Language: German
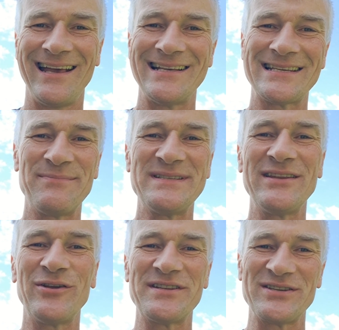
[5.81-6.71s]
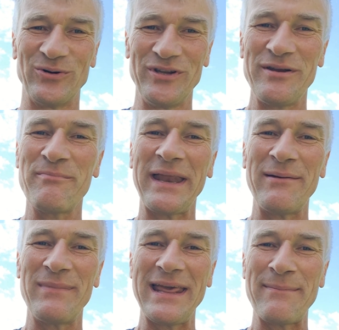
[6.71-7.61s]
Es gibt Situationen in
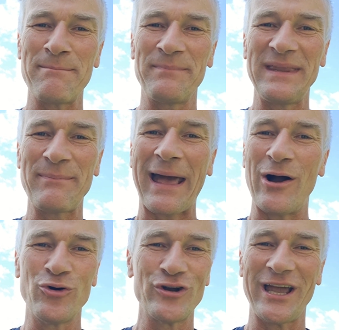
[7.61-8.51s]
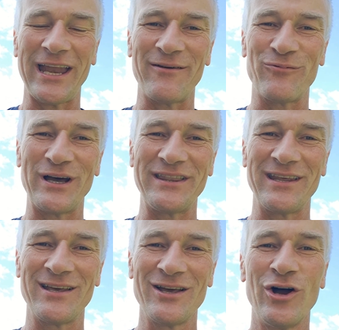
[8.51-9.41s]
meinem Leben, die brauchen keine
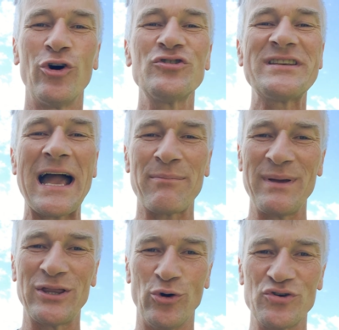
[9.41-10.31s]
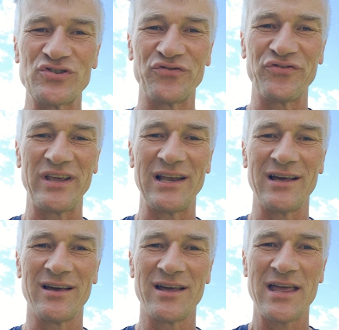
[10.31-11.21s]
Worte und sagen mir doch so viel.
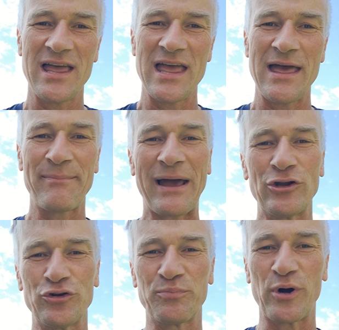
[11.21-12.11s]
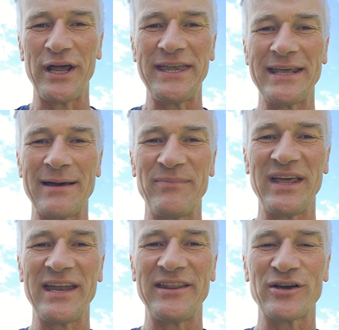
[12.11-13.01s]
Braut und Bräutigam, die
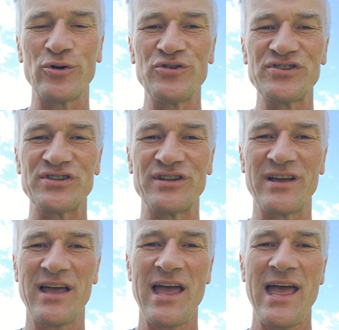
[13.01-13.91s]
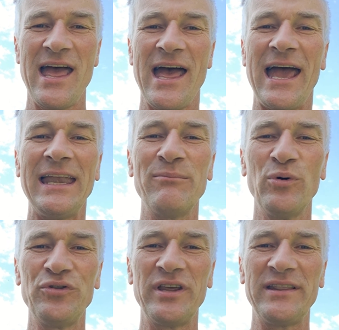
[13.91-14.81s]
einander küssen. Eine
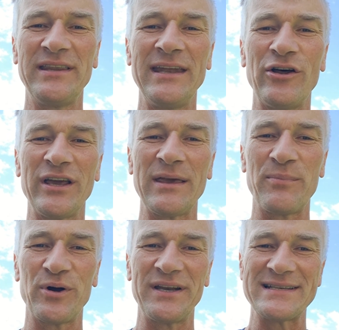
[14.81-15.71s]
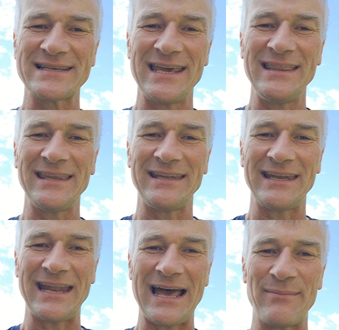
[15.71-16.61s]
Mutter, die ihr neugeborenes Kind in
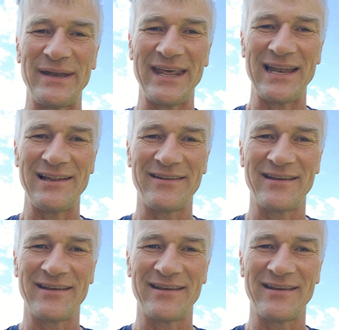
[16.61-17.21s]
den Armen hält.